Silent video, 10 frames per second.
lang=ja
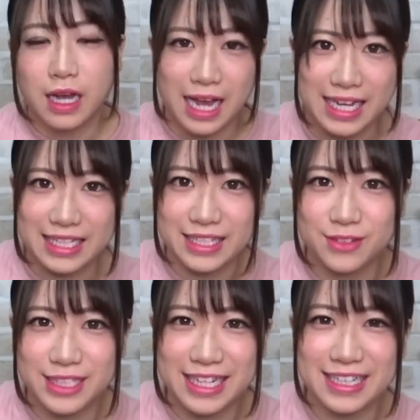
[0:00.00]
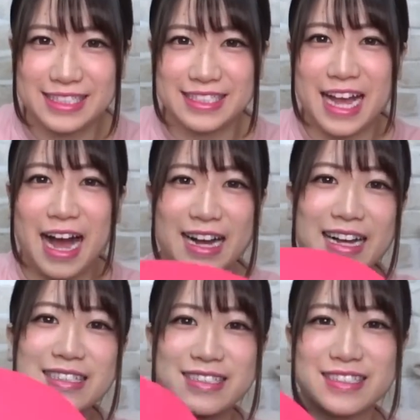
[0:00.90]
はいこんな感じで
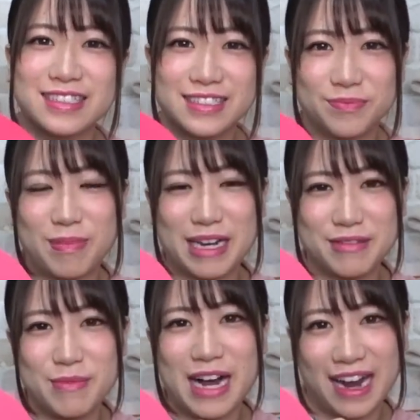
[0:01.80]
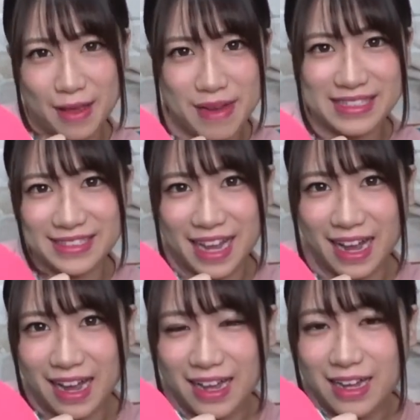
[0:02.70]
赤く丸も腫れまし
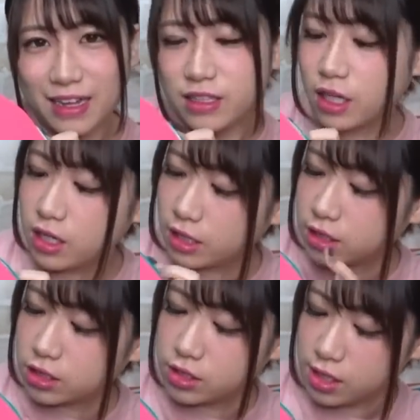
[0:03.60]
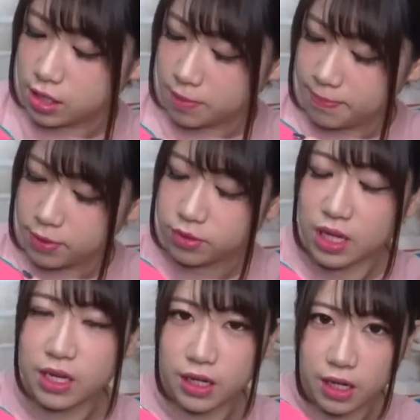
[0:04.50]
たなんかさスイカっぽく
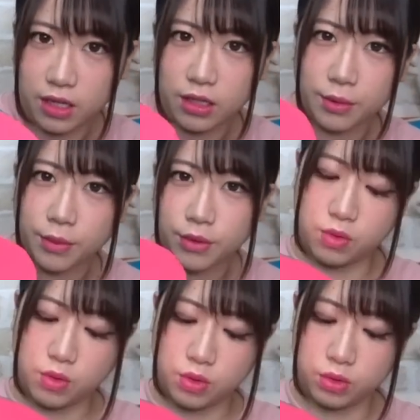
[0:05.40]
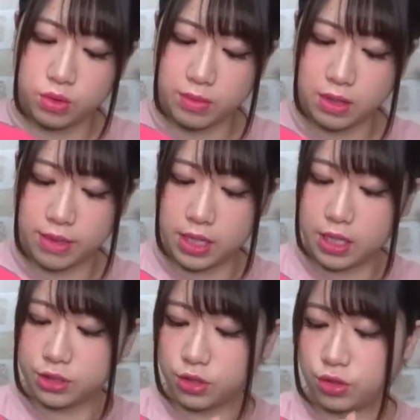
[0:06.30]
ないねでもここの周り
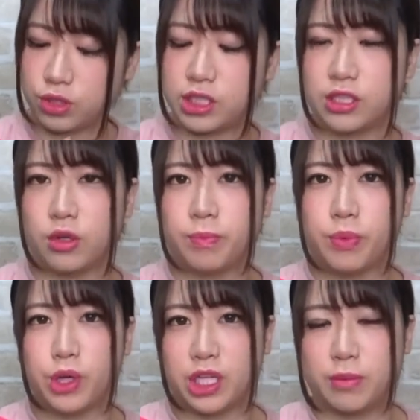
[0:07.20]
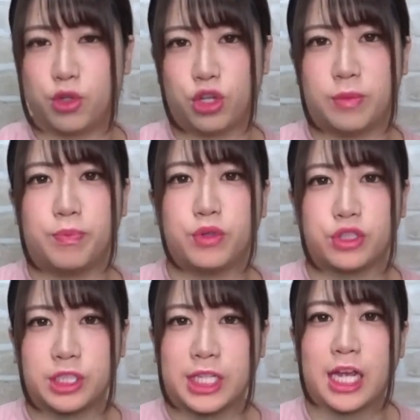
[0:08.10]
がちょっと白っぽい黄緑っぽ
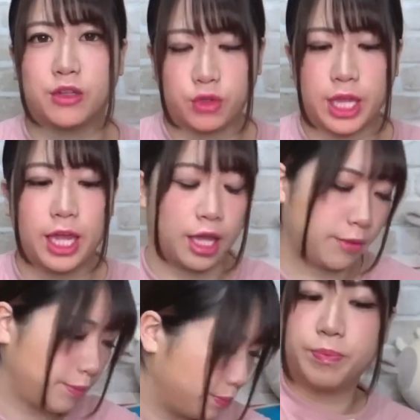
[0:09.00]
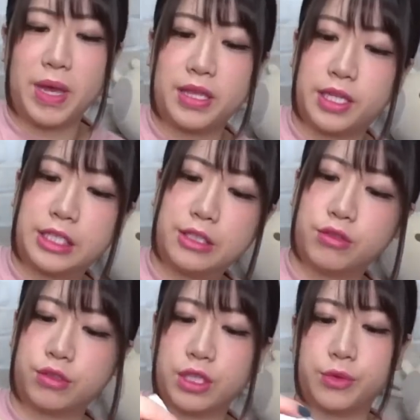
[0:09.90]
くしたいのでペンで白
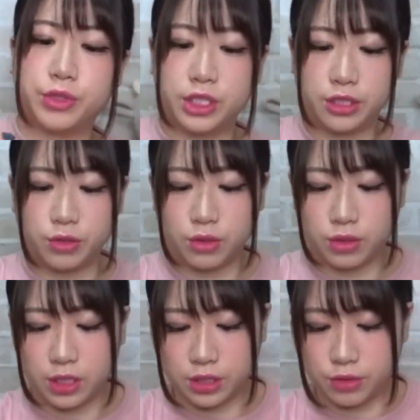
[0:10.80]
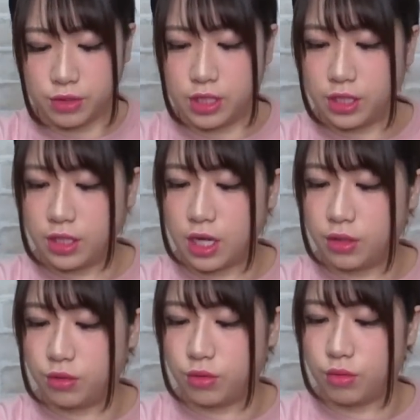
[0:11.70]
くね縁をなぞりた
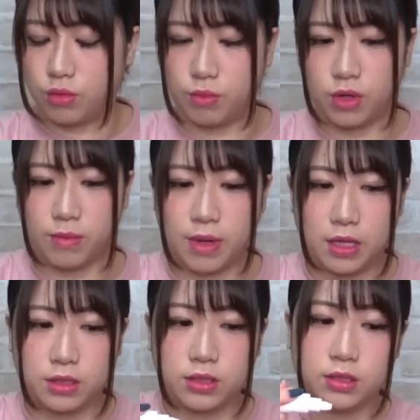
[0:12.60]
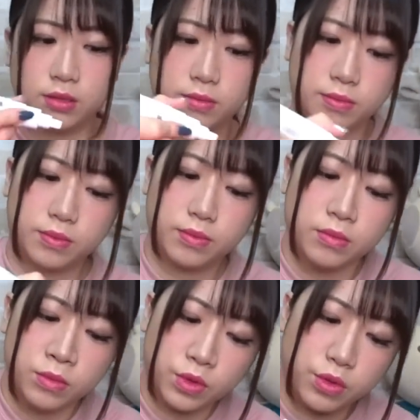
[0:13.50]
いと思います
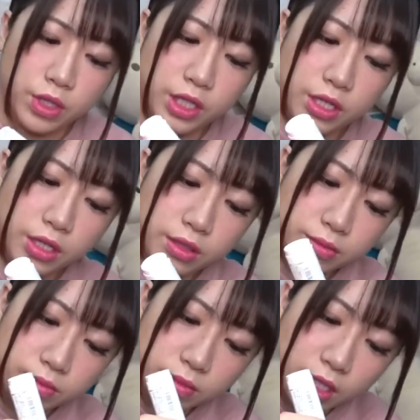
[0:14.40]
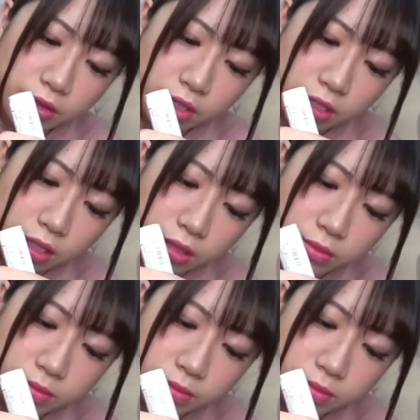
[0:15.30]
これでなるかな